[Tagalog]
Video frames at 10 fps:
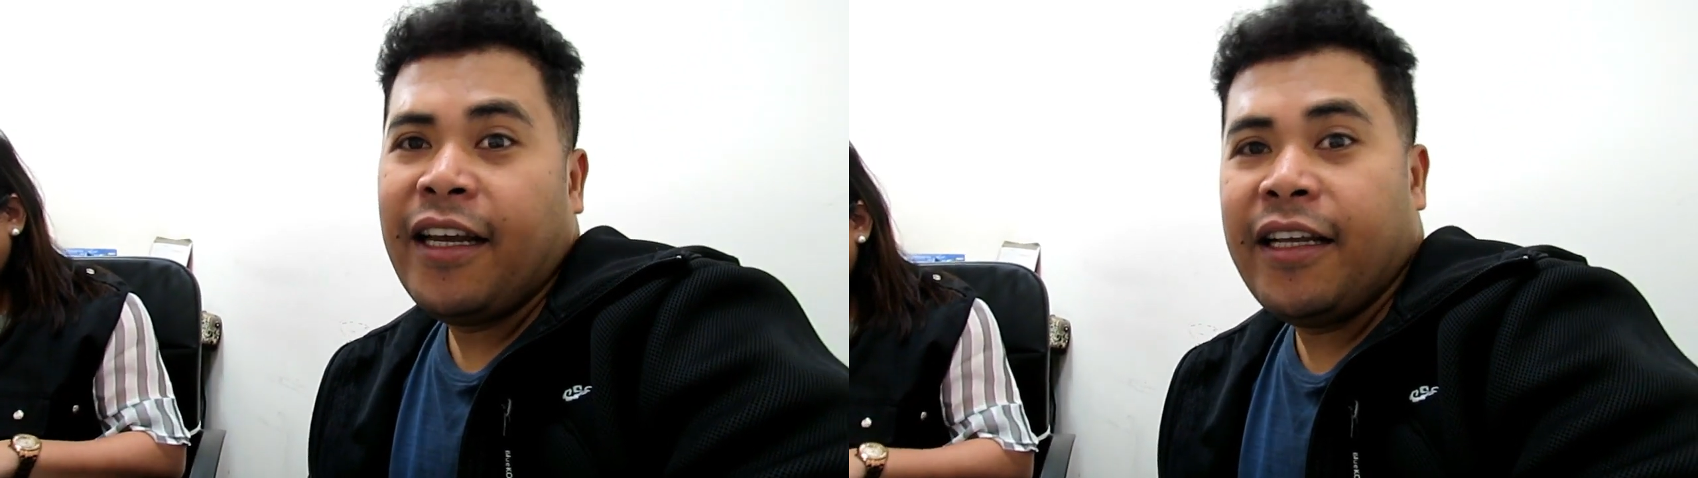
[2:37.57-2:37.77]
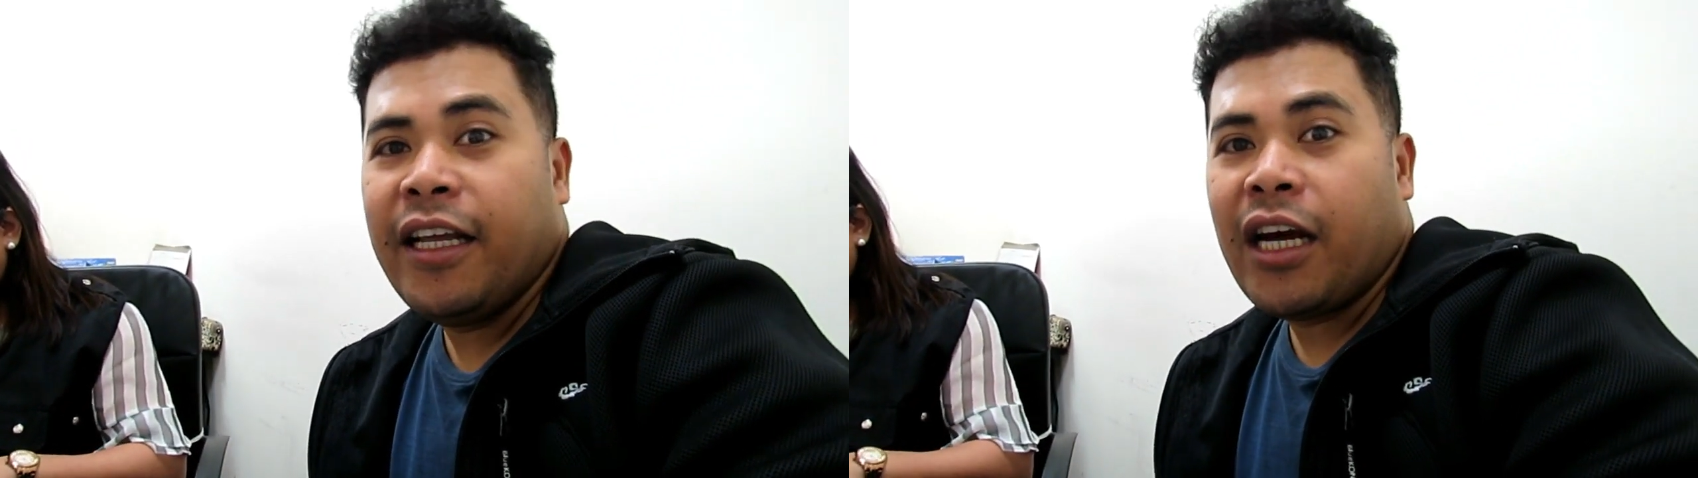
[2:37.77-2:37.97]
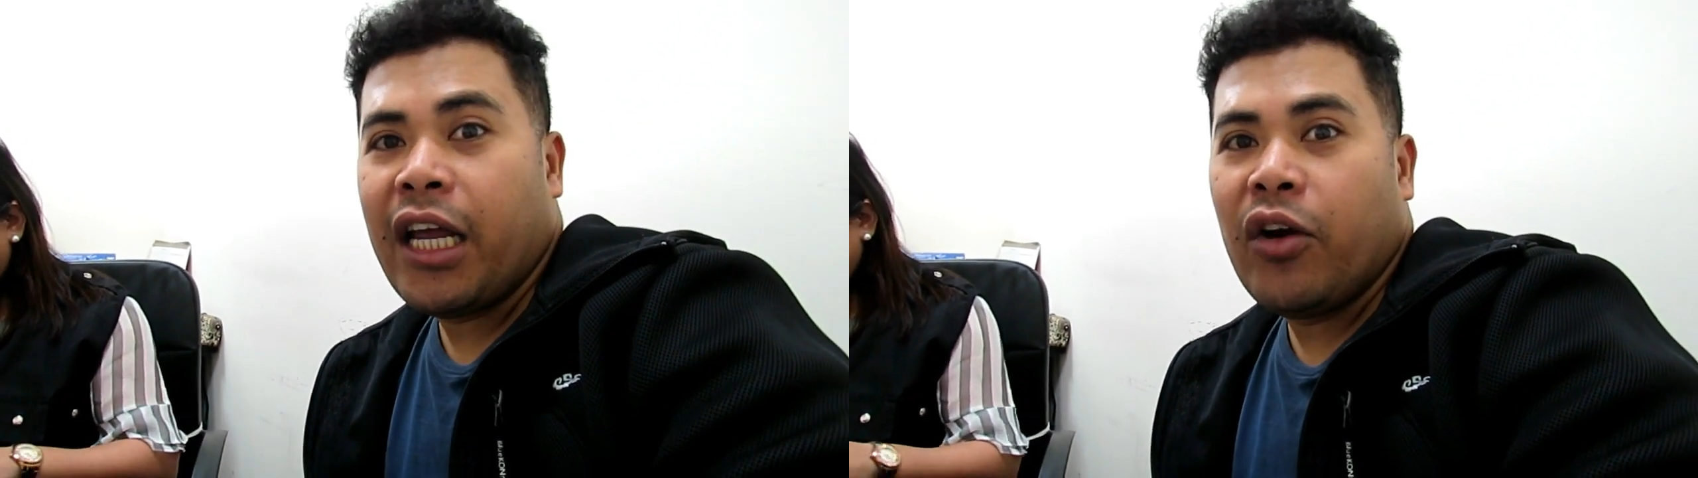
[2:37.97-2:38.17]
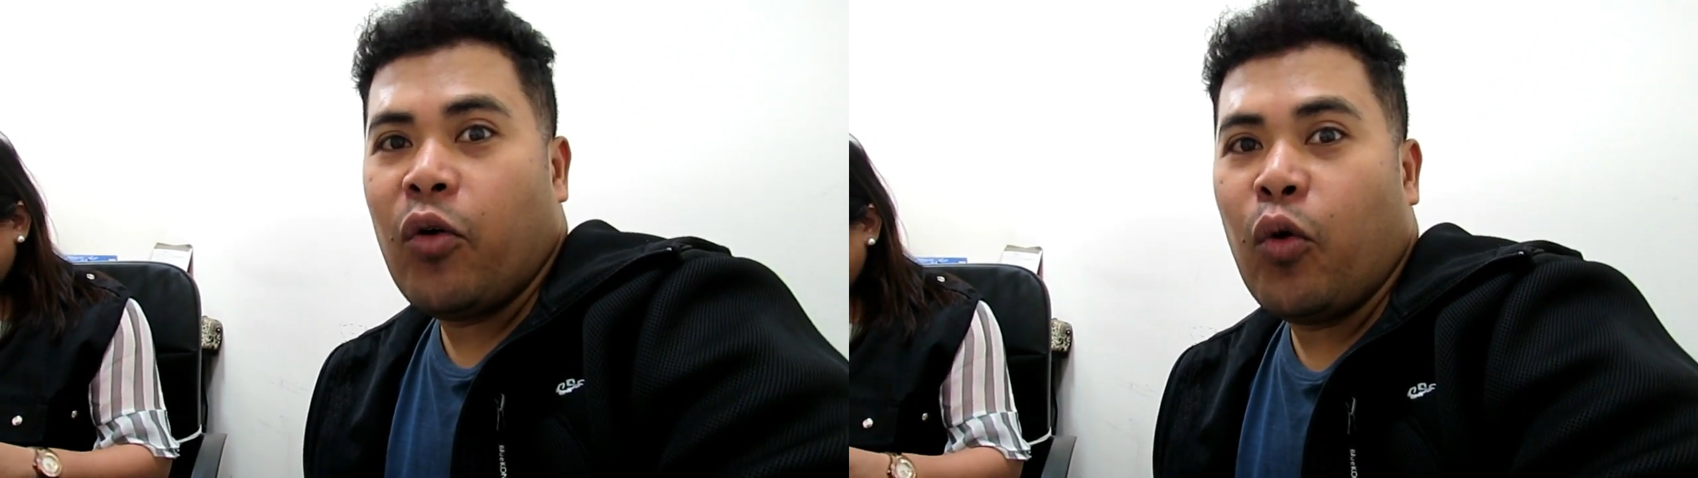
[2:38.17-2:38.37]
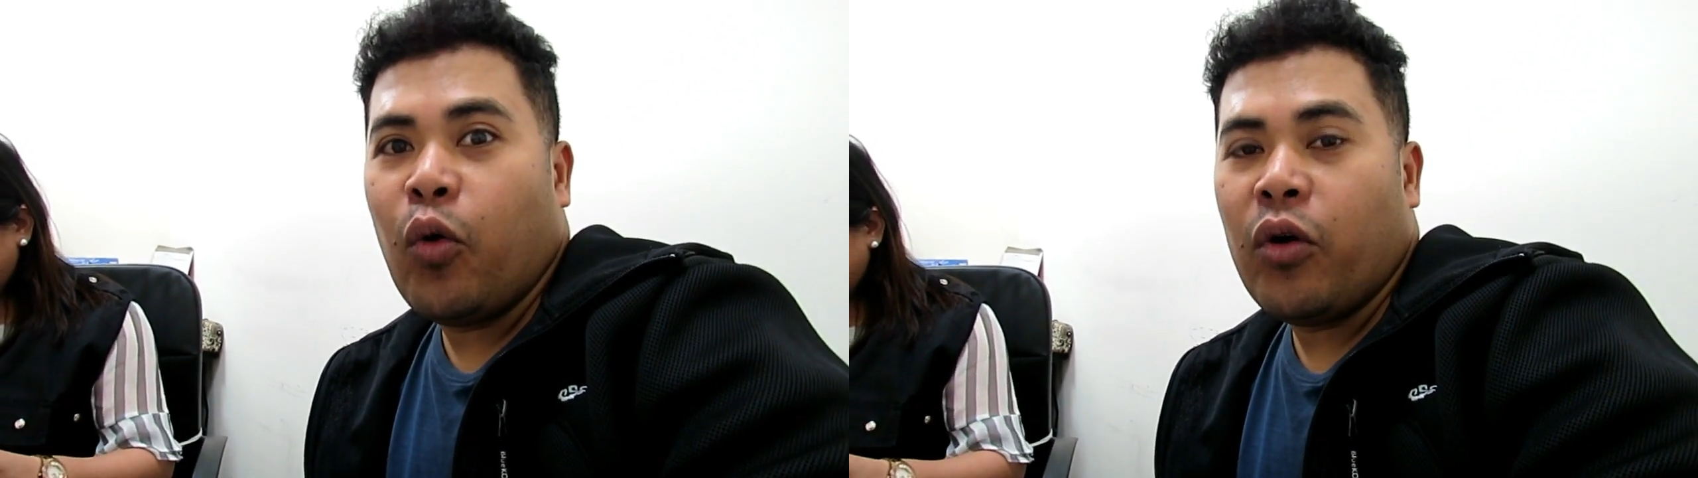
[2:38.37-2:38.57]
hindi kayo
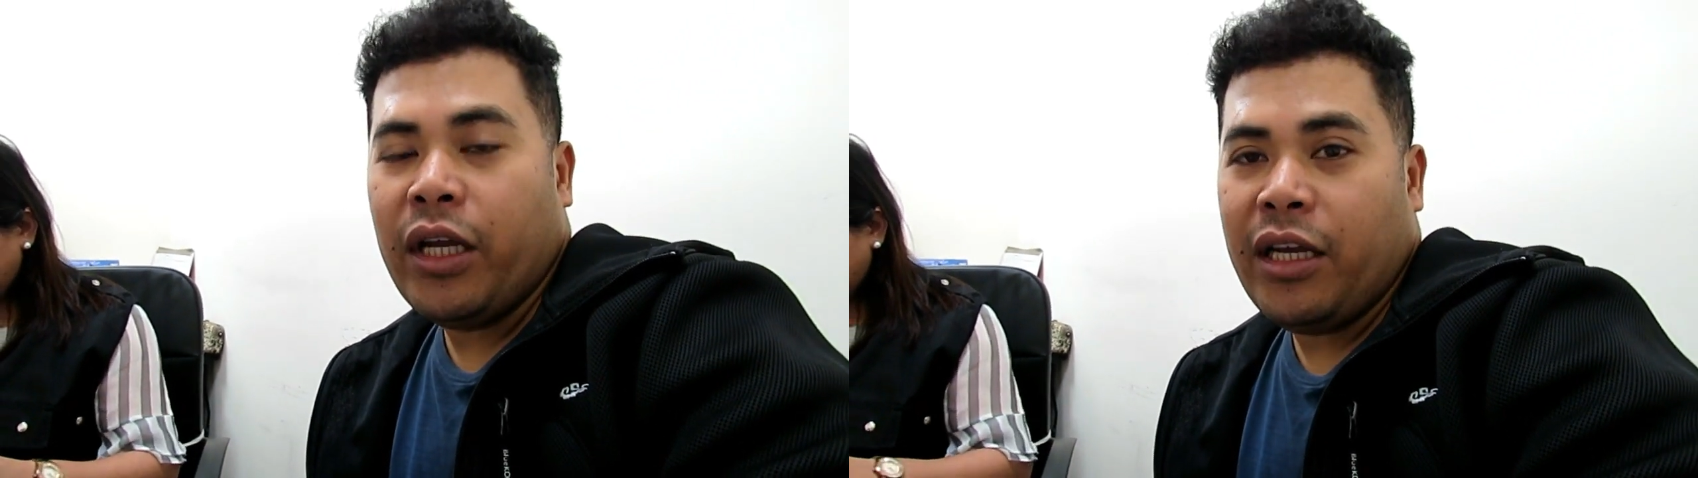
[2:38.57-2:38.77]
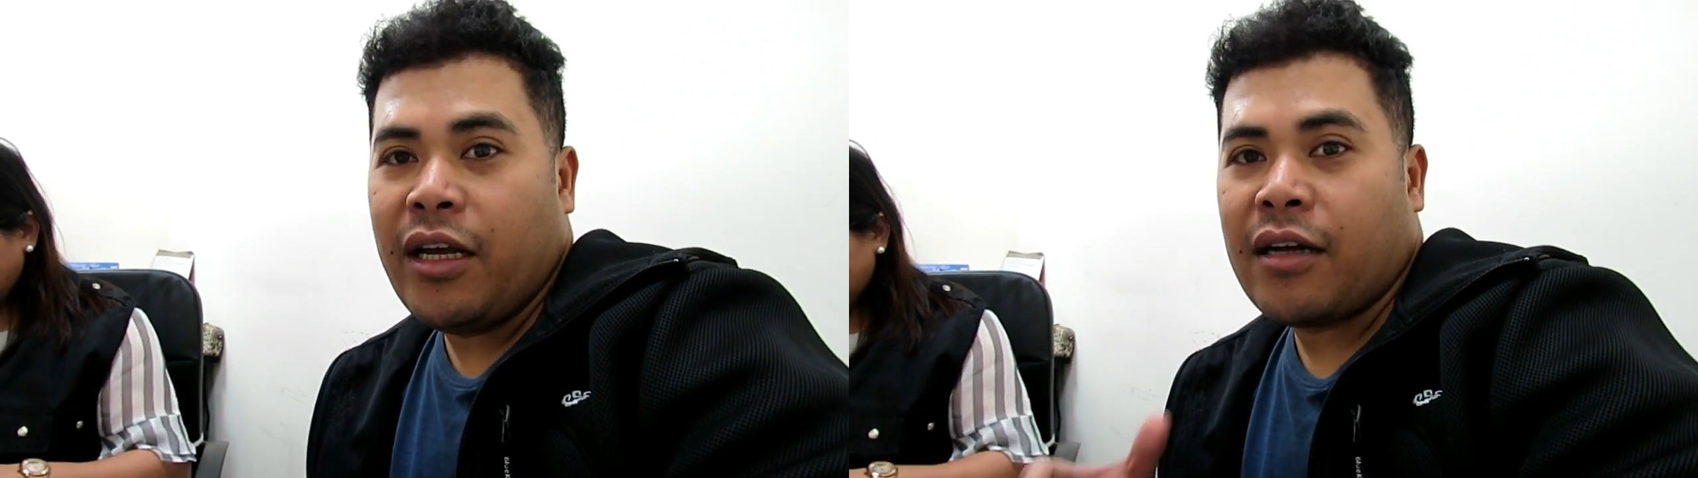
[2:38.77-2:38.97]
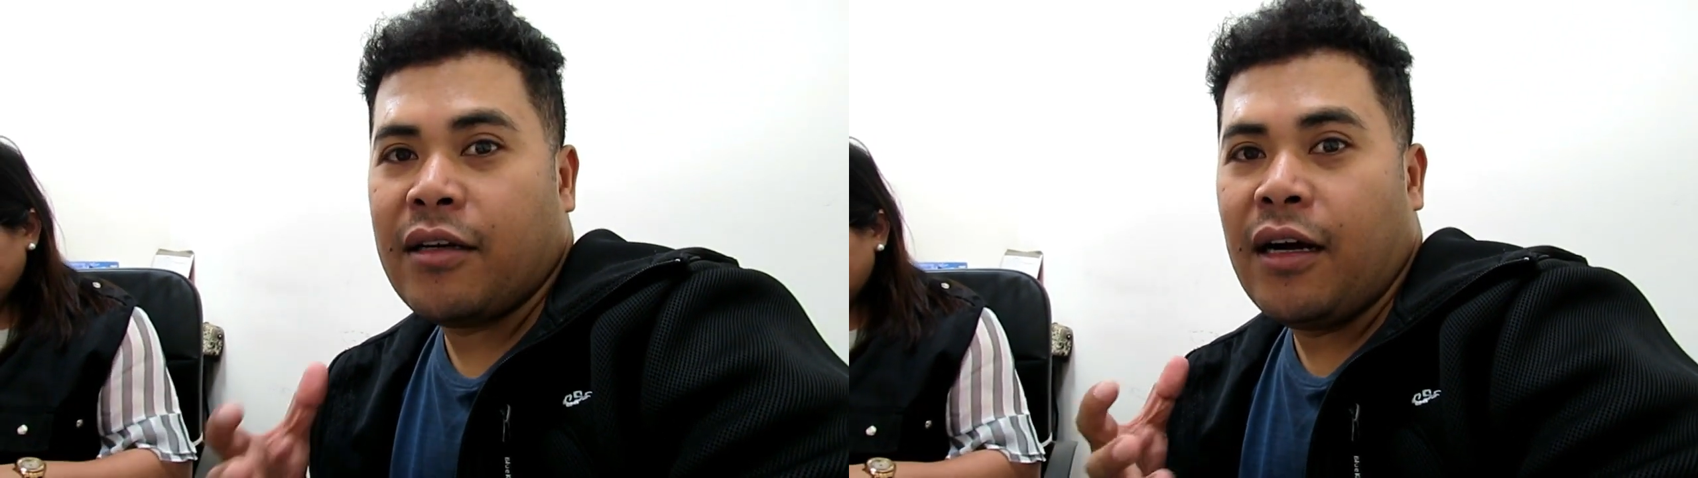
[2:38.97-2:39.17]
iiyak